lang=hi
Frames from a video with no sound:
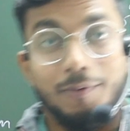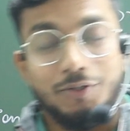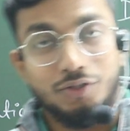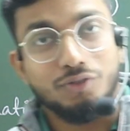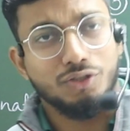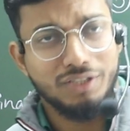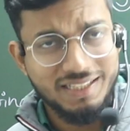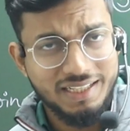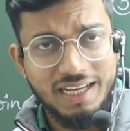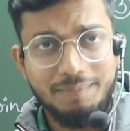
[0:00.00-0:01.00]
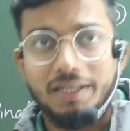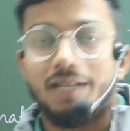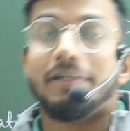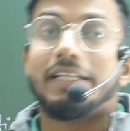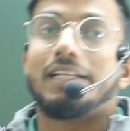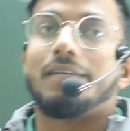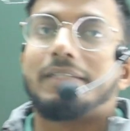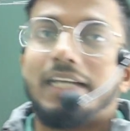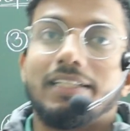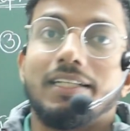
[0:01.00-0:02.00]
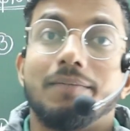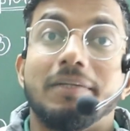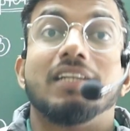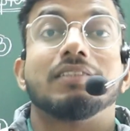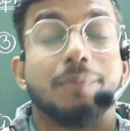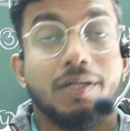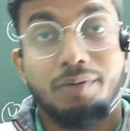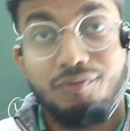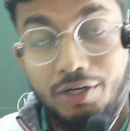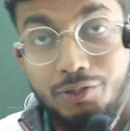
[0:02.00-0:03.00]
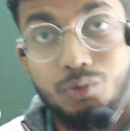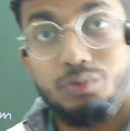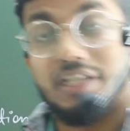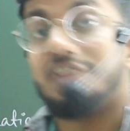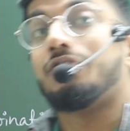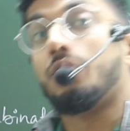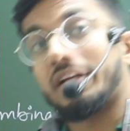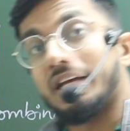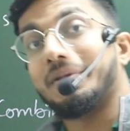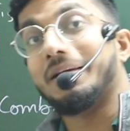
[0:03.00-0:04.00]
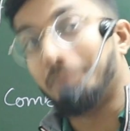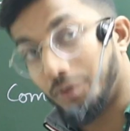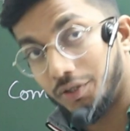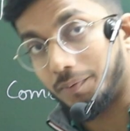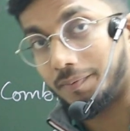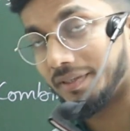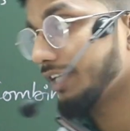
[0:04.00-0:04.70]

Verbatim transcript: हेलो बच्चों तो जैसा कि आपने कमेंट करके बताया था कि भैया चैप्टर नंबर वन टू थ्री फोर के भी इंपॉर्टेंट टॉपिक